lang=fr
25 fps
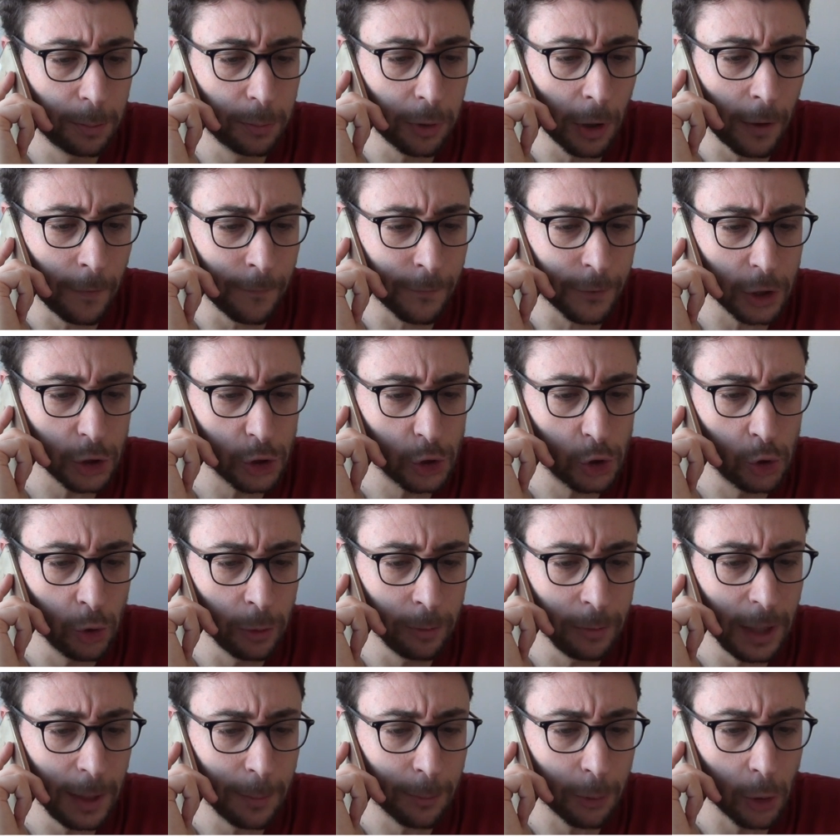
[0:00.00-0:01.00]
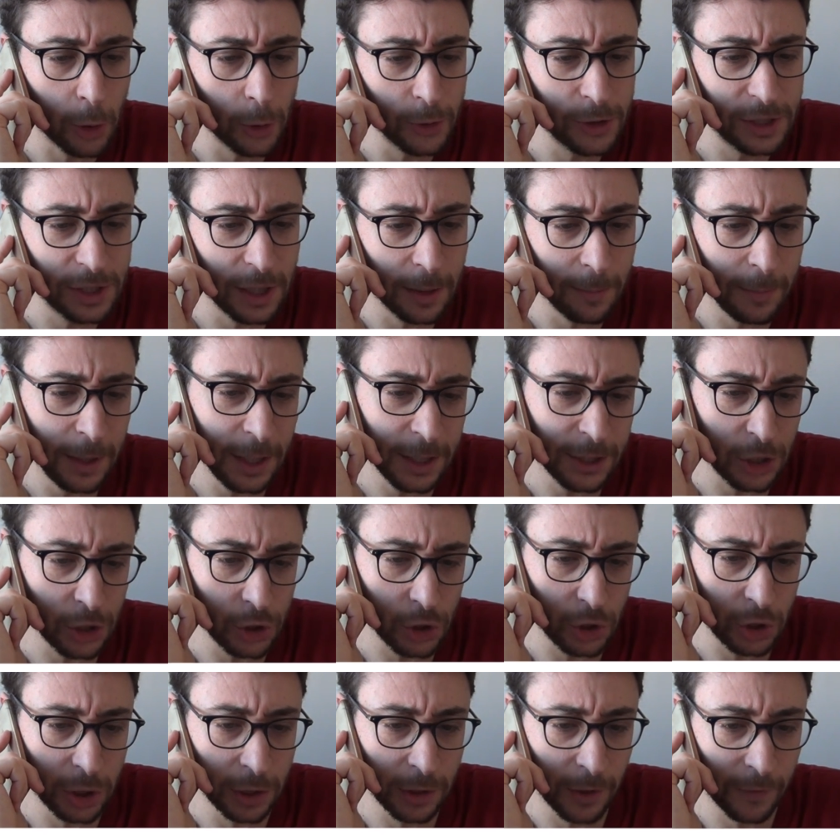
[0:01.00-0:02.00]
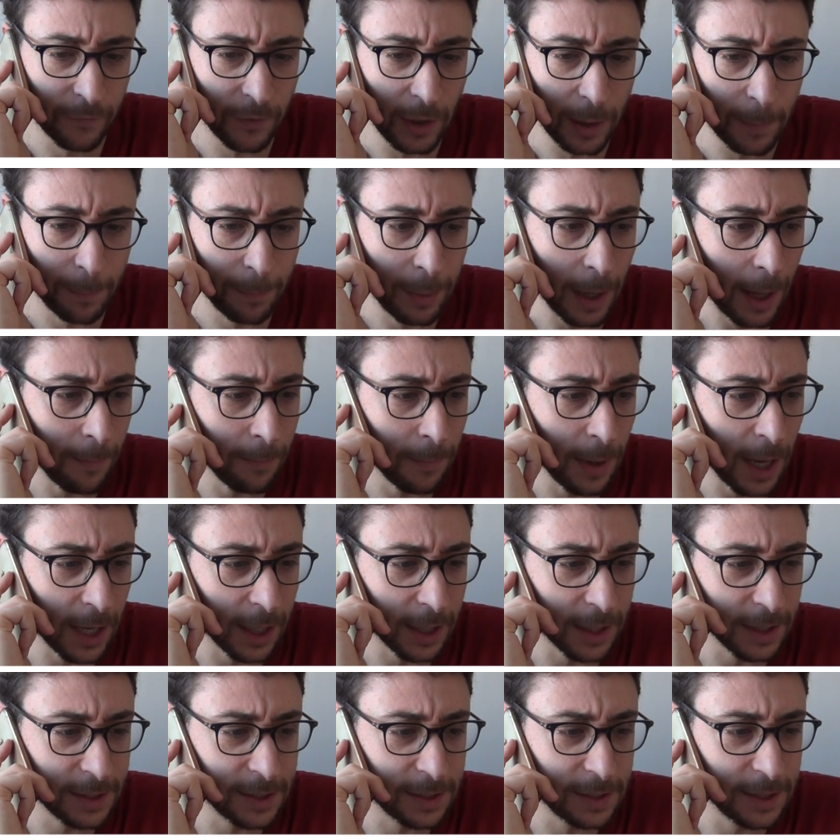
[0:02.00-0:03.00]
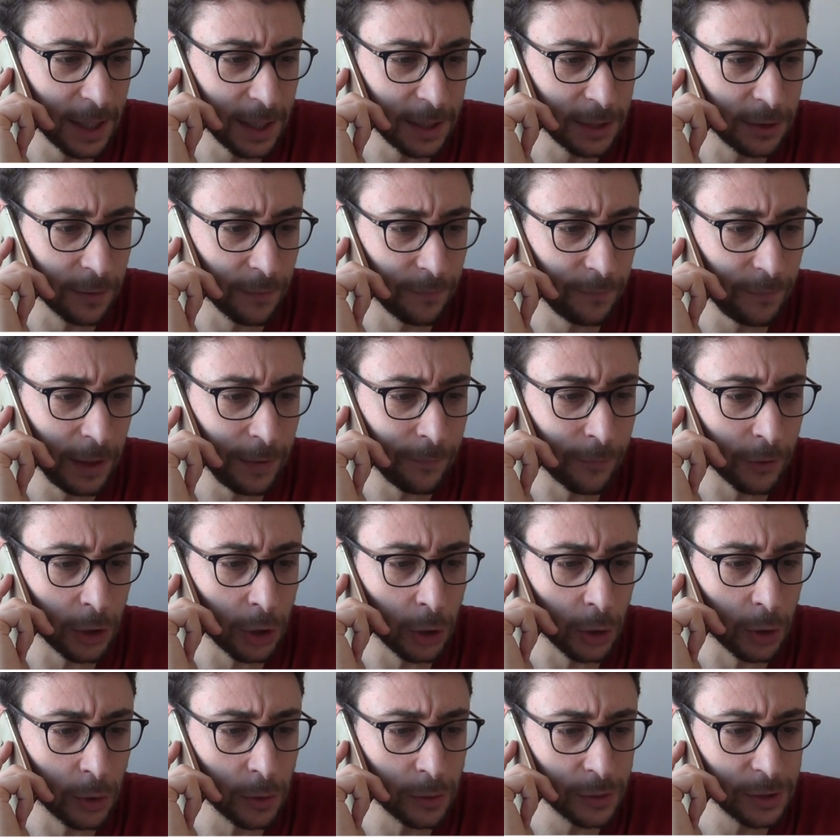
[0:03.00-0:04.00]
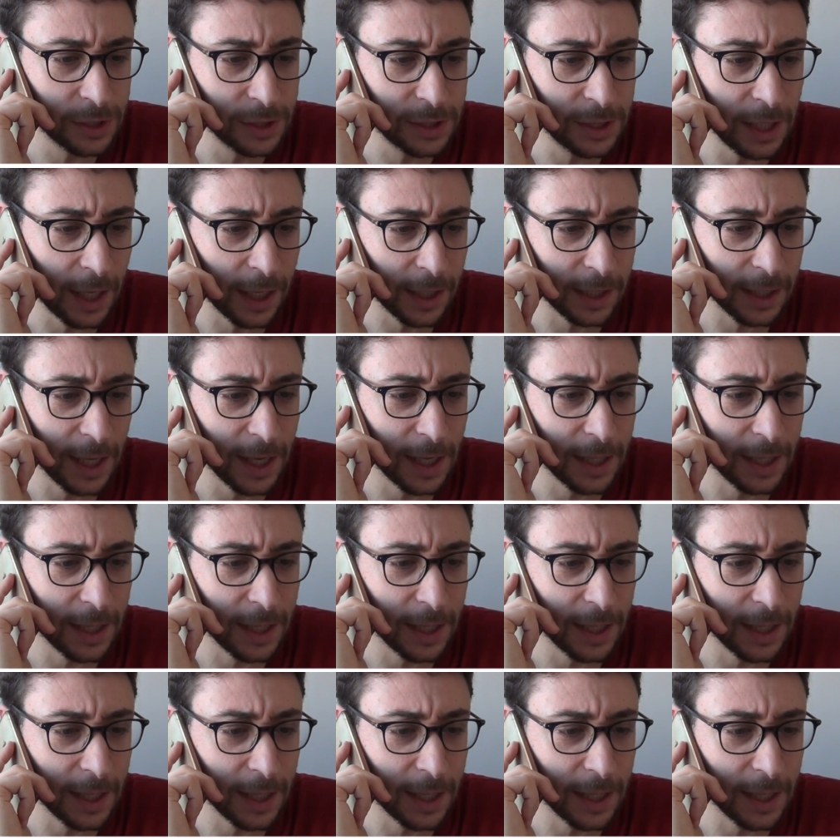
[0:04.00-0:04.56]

pauvre sumi prosémite, je ne vais pas m'arrêter de vivre le concert